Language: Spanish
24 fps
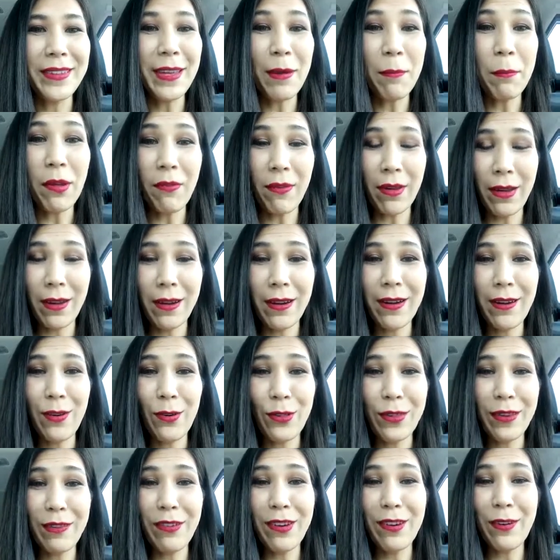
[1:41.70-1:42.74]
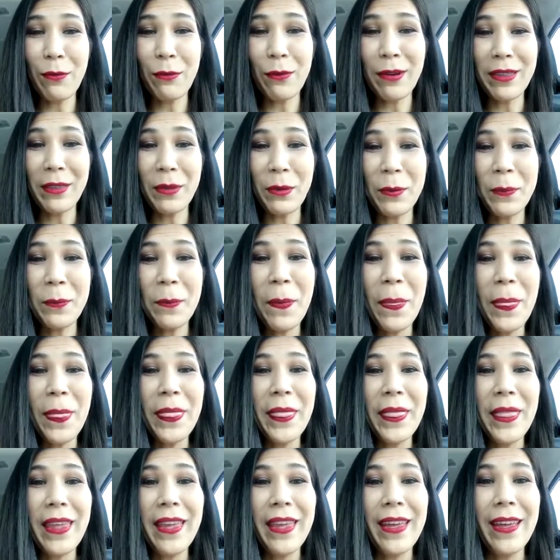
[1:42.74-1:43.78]
ya me va a ganar otra vez Roberto.
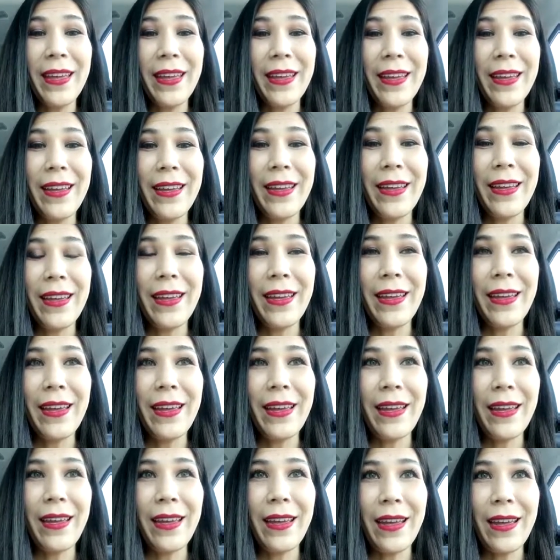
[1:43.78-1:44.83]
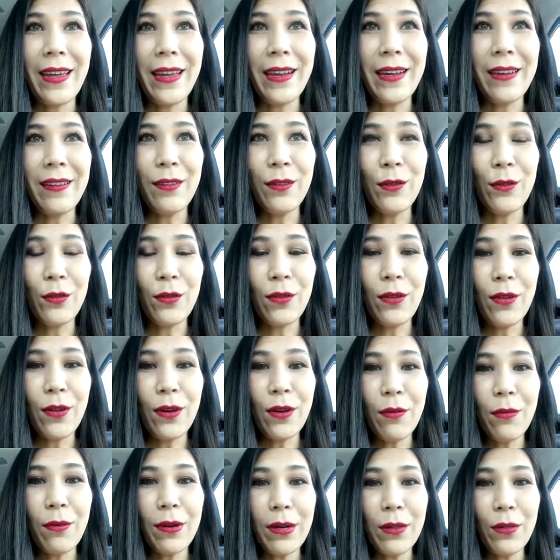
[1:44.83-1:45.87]
Eh, el estudio de
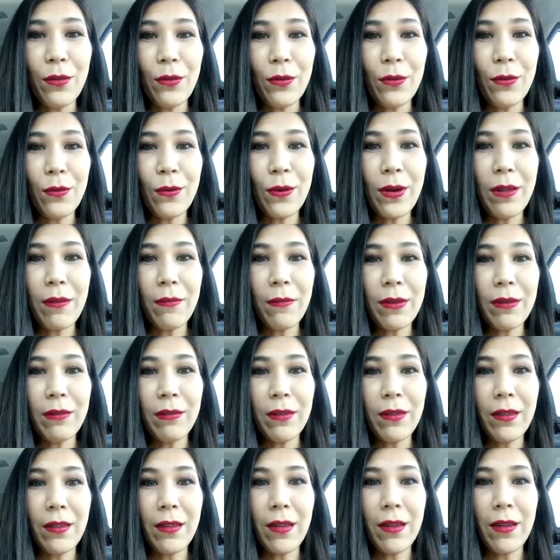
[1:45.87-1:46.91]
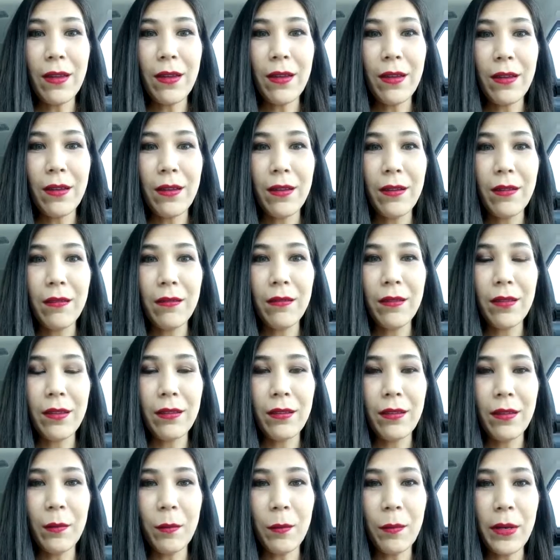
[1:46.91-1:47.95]
Roberto no nada más te da
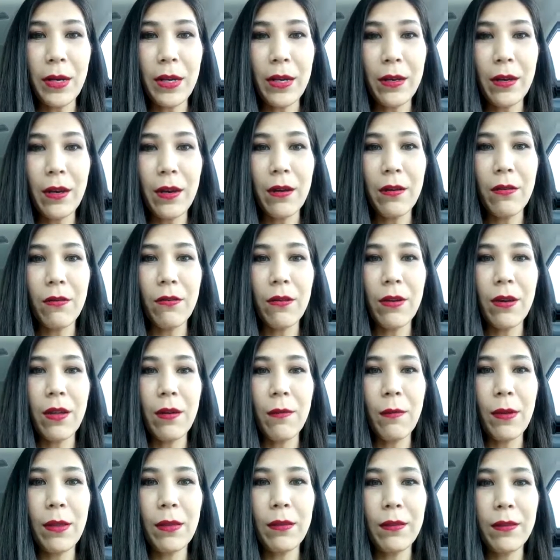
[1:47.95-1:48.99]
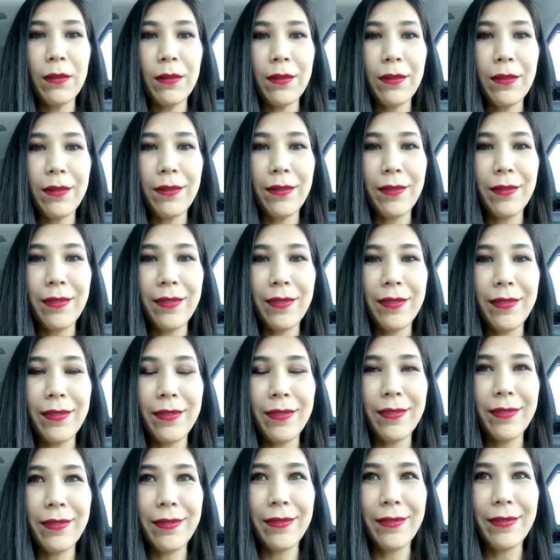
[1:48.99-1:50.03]
disciplina, no nada más
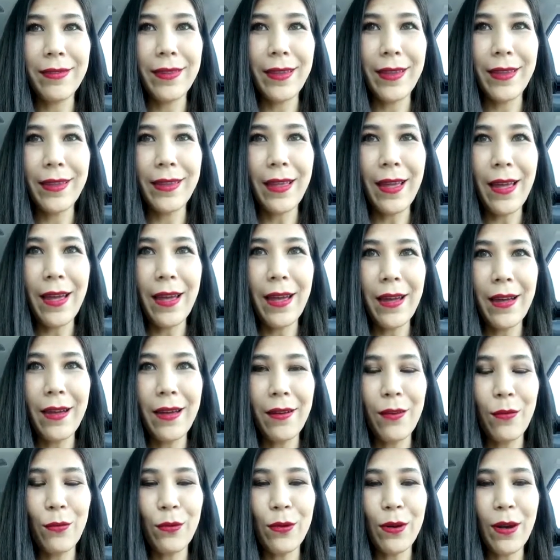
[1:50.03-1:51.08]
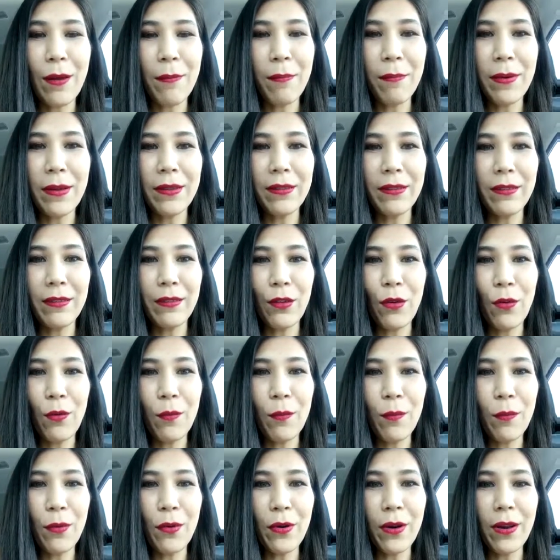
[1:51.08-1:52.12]
te da una
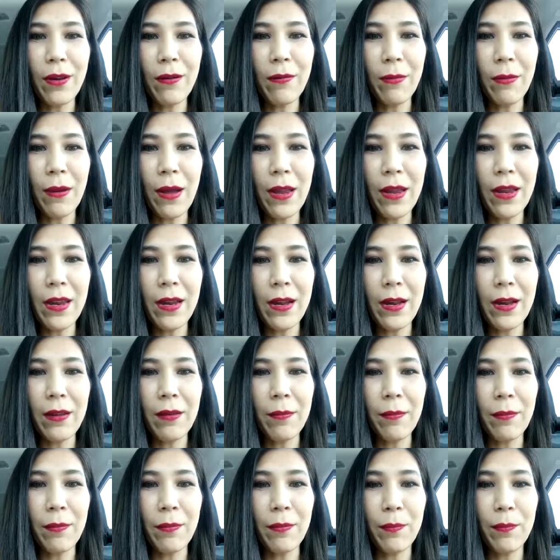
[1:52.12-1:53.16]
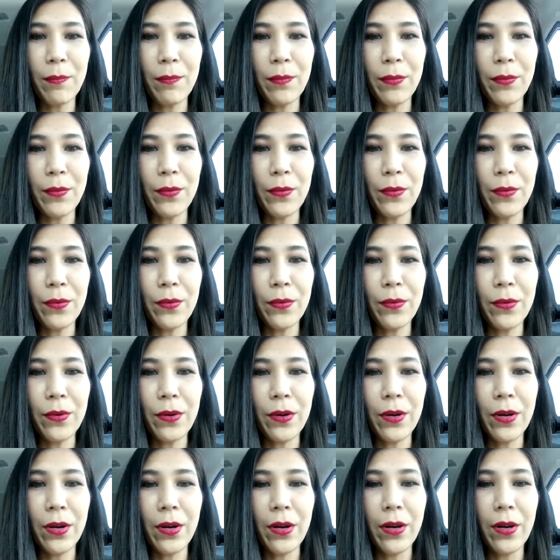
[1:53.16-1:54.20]
pasión por el baile,
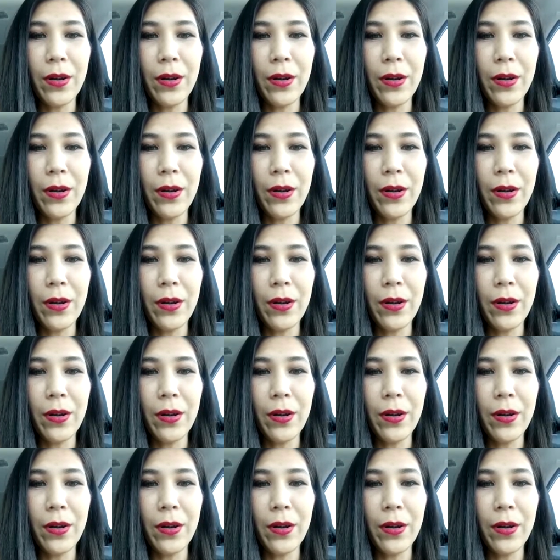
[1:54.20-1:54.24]
por